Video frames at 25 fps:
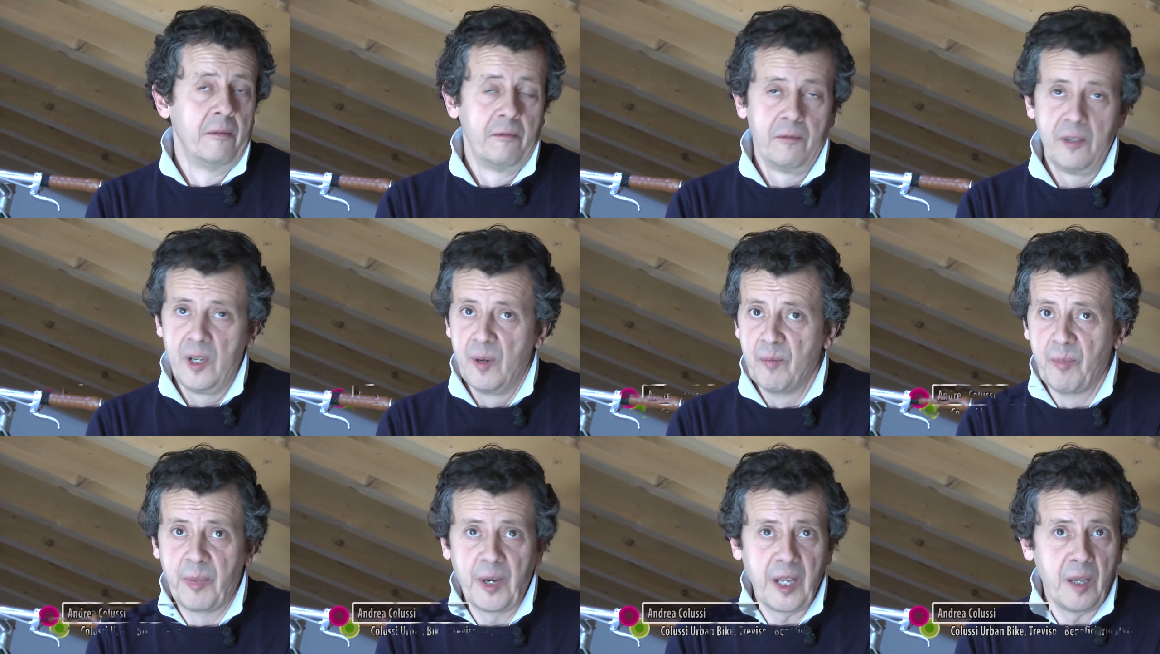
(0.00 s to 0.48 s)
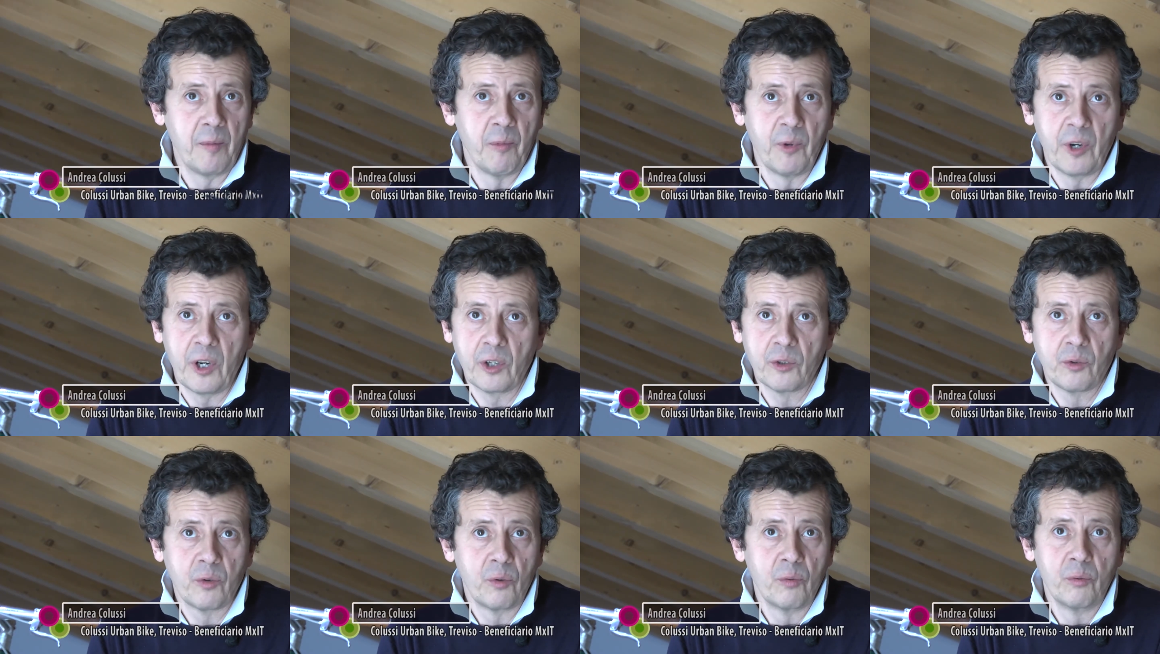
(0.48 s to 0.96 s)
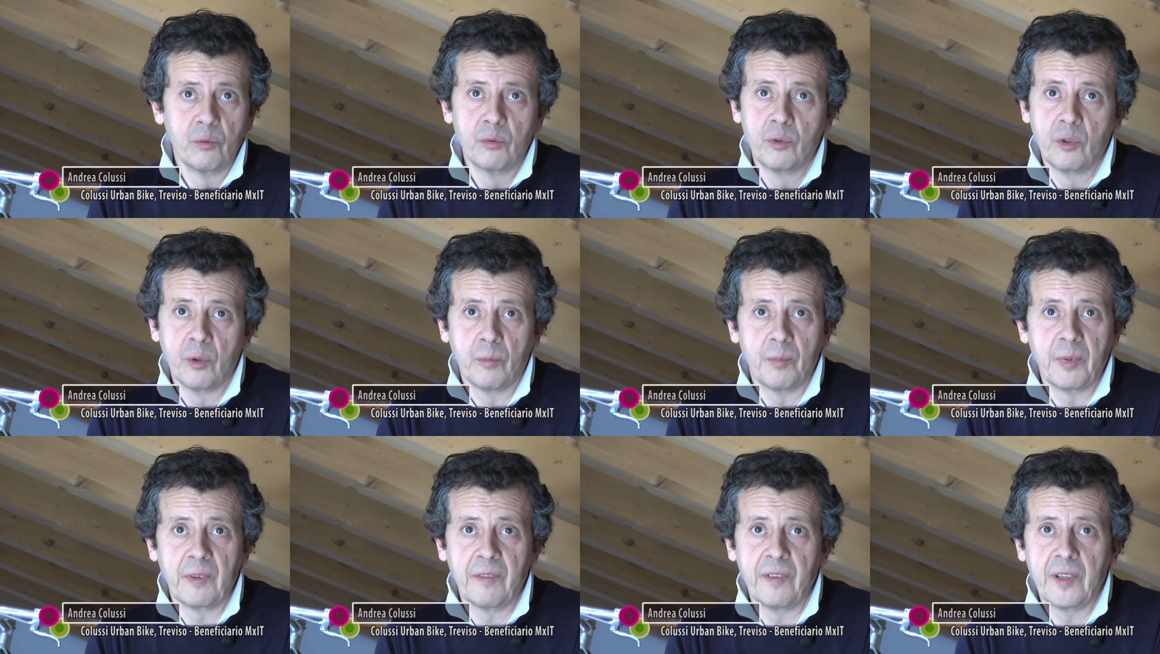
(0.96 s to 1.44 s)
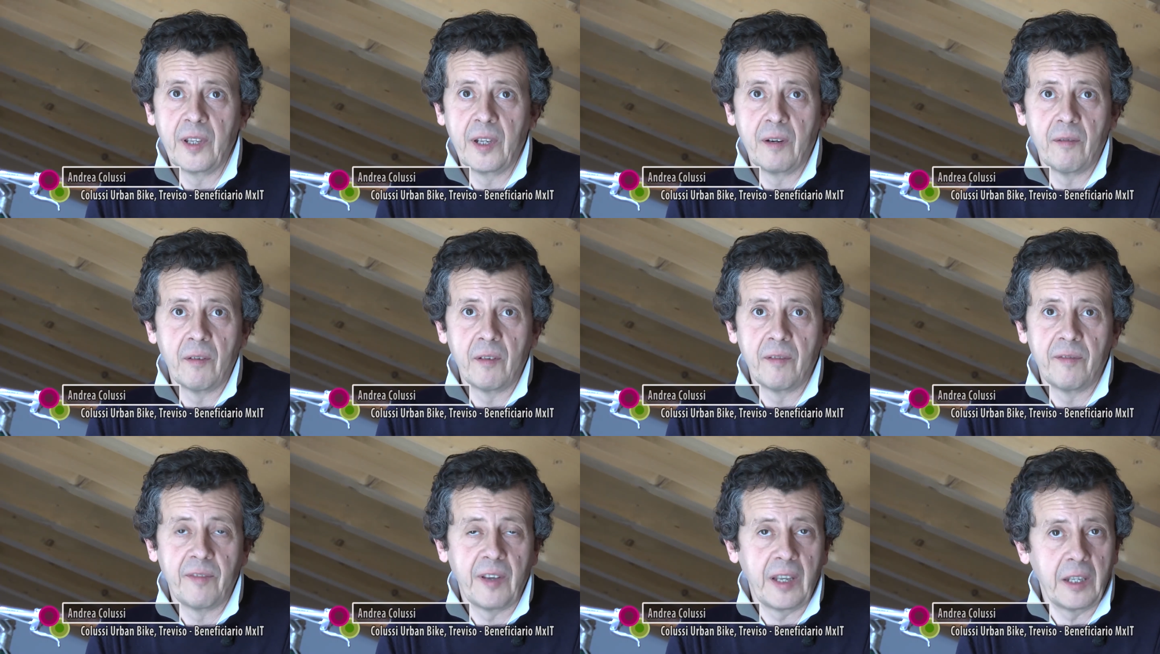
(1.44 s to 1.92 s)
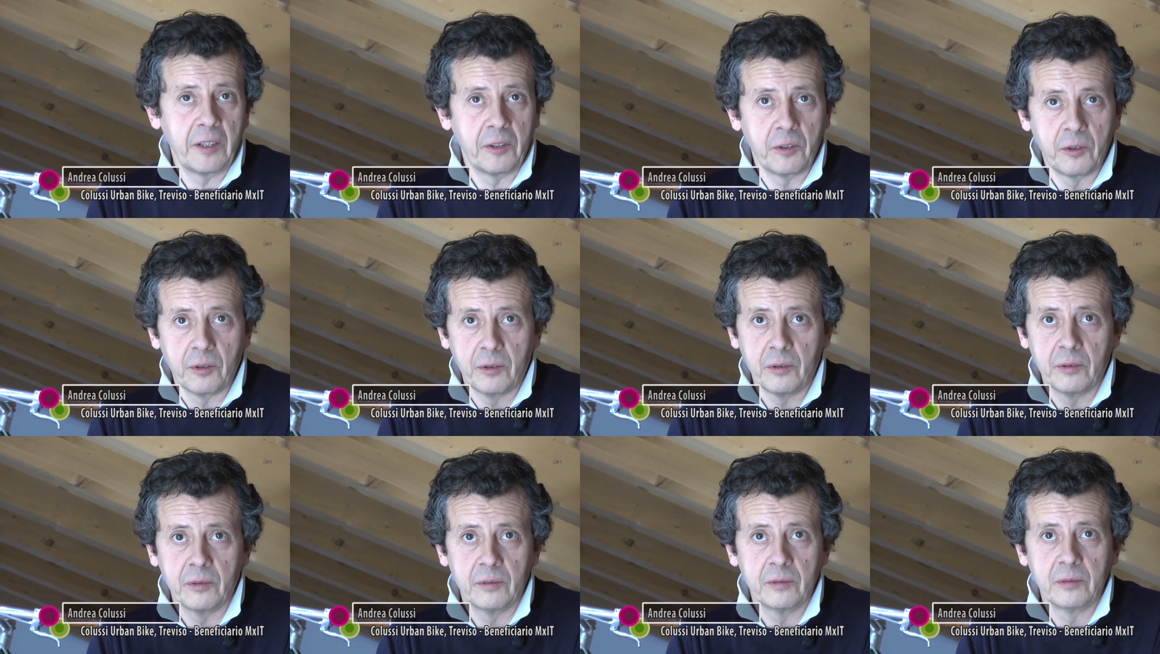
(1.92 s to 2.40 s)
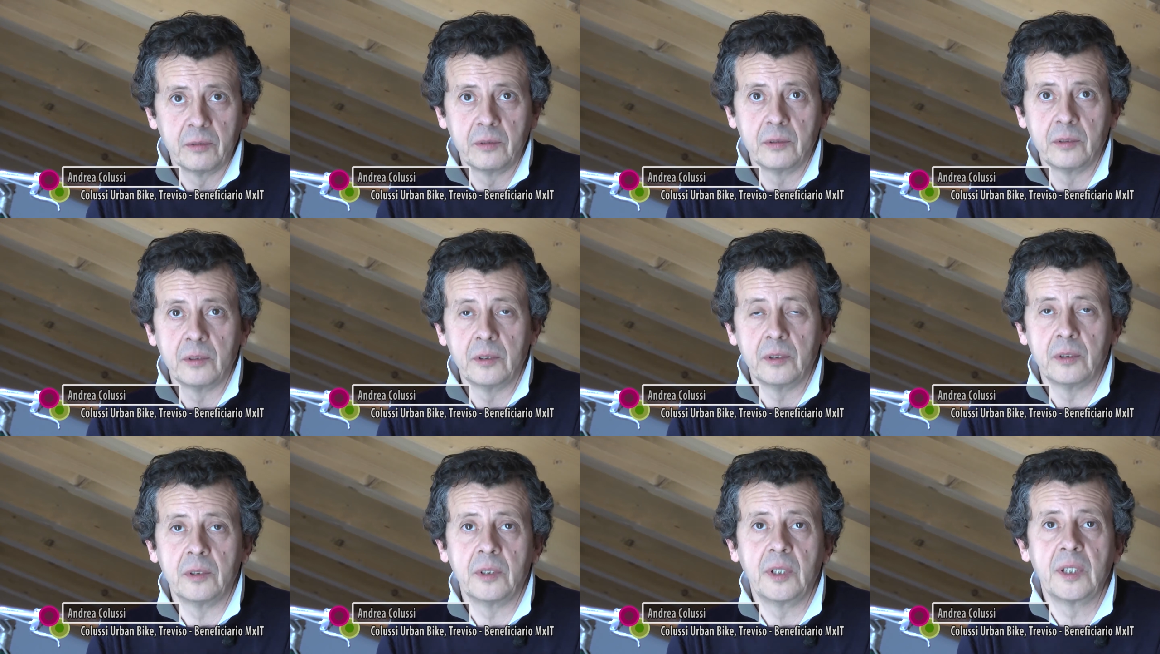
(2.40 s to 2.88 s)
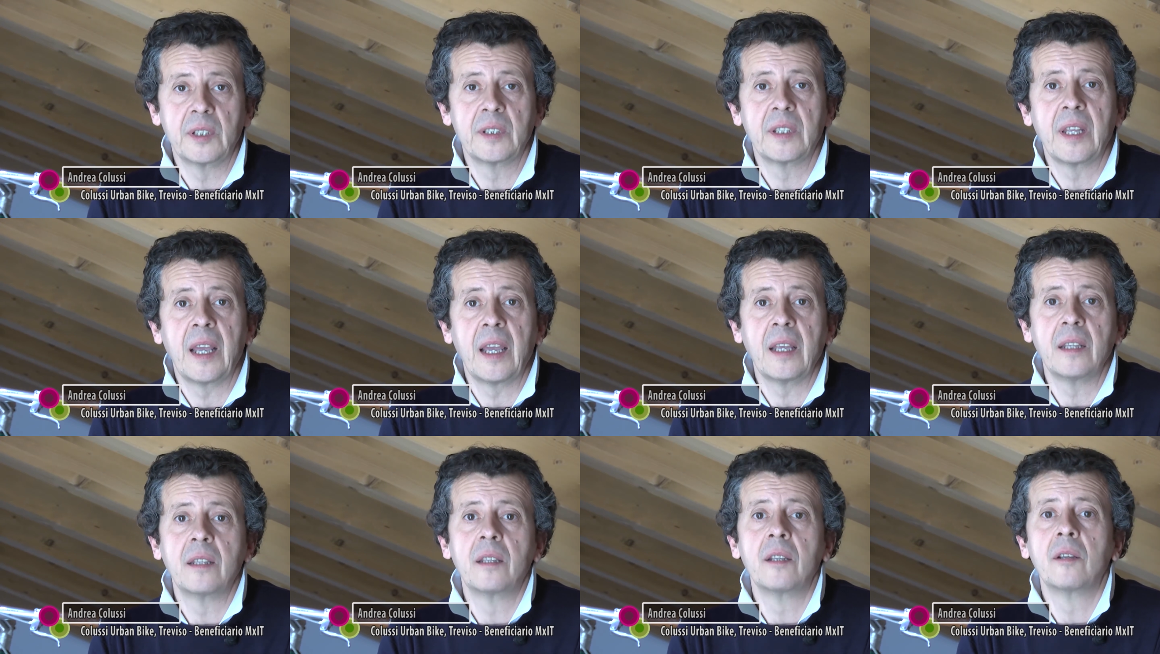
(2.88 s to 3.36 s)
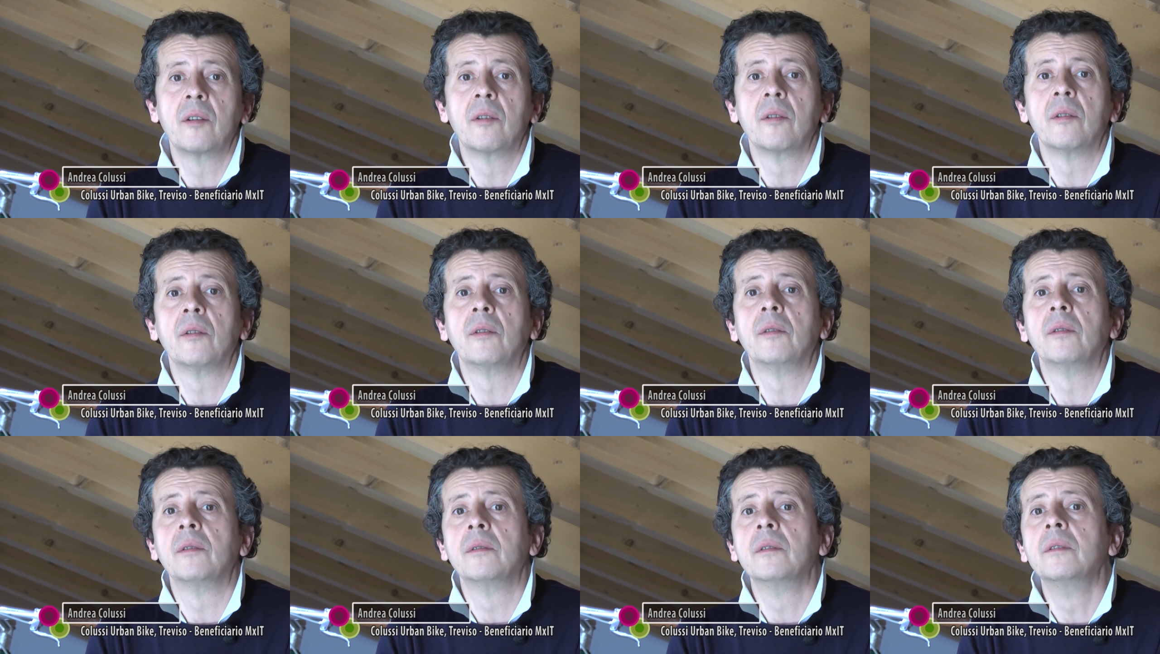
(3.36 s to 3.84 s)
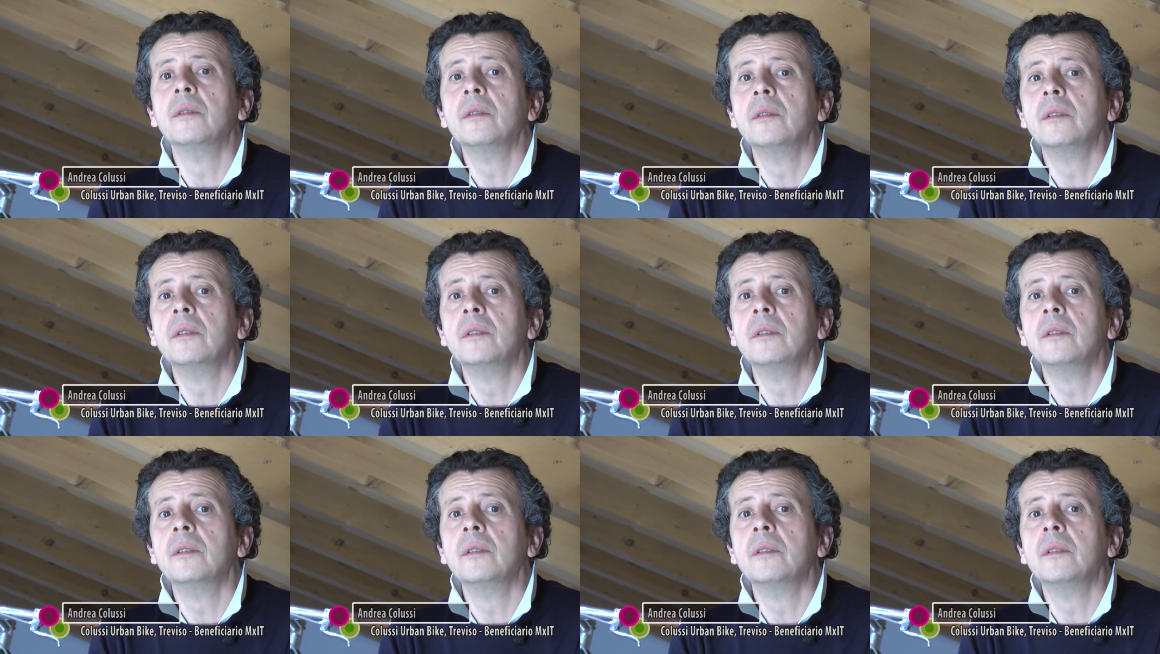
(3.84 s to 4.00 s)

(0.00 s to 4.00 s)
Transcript: Il primo in assoluto per vedere un effetto eh, estetico,